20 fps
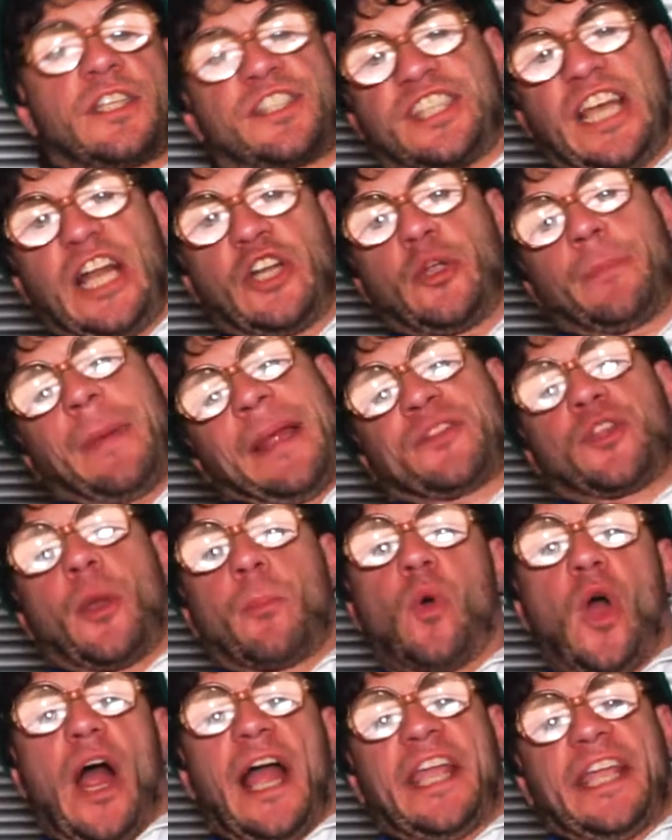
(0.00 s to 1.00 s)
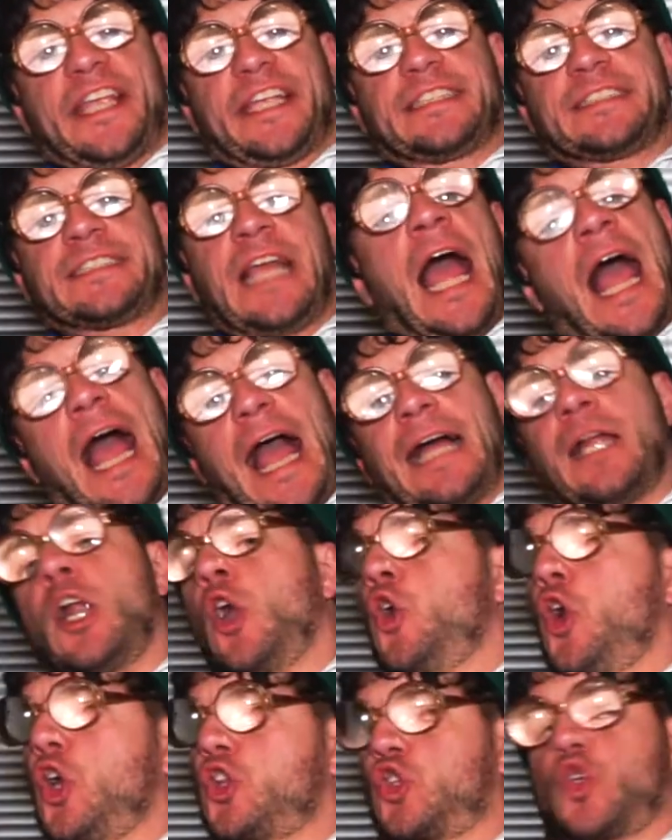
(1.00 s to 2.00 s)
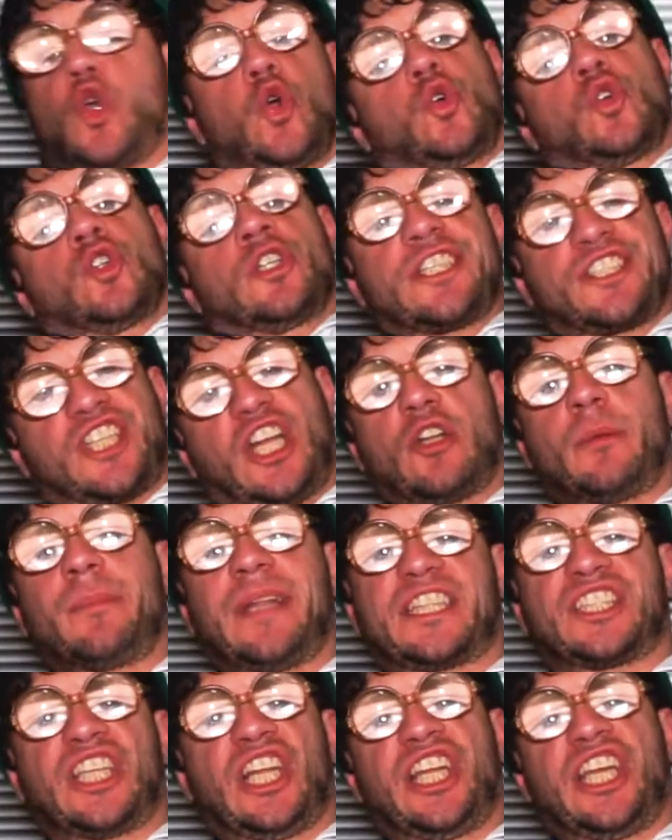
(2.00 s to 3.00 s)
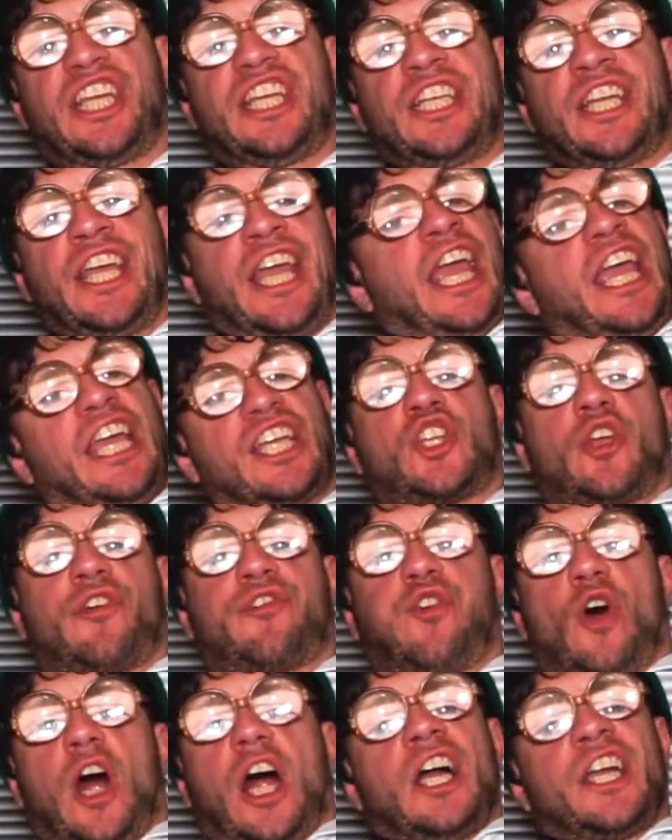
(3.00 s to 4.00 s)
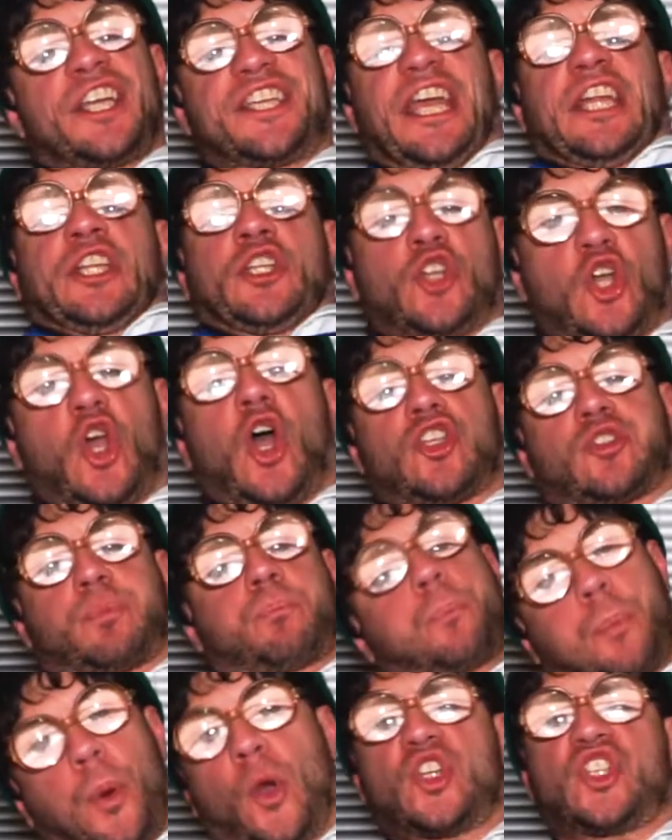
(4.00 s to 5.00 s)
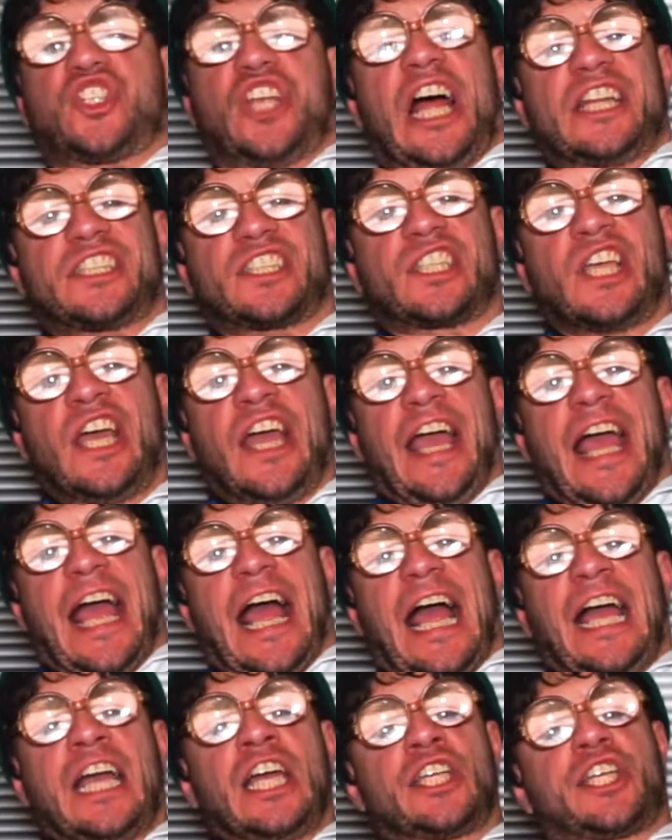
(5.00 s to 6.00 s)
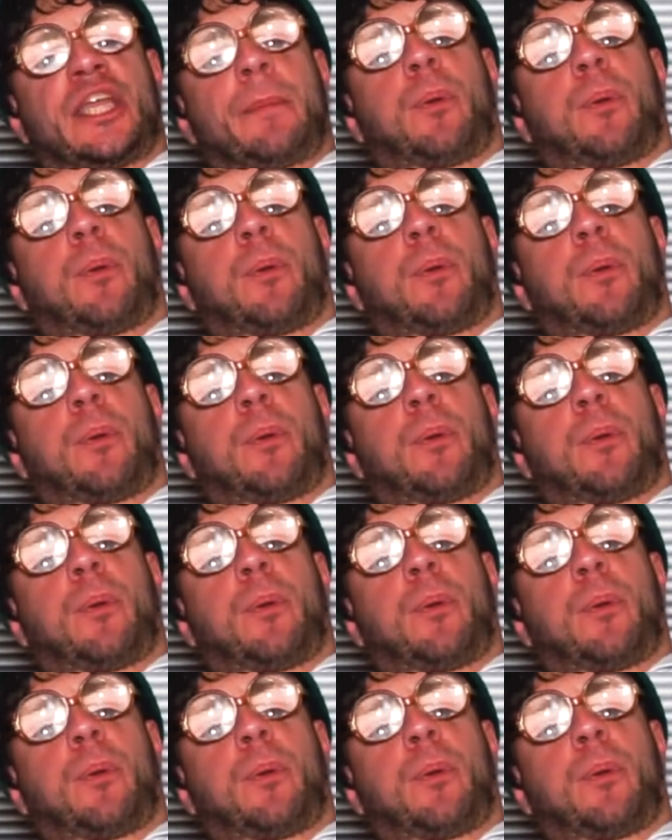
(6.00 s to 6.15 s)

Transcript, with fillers: Salut, bande de boirines! L'autre coup, j'allume la télé et je vois qu'il y a une grosse pourchotte hein,